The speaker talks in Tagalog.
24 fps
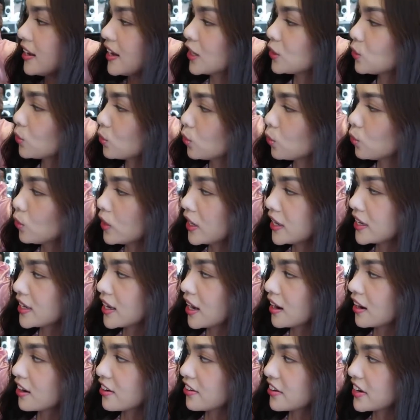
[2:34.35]
Itong kulay
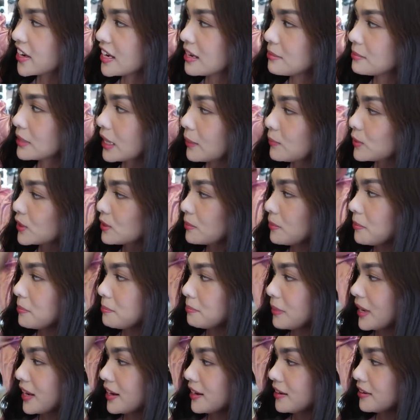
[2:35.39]
niya, cream. Tapos may
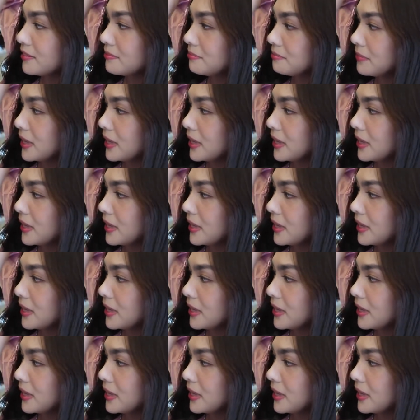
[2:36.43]
parang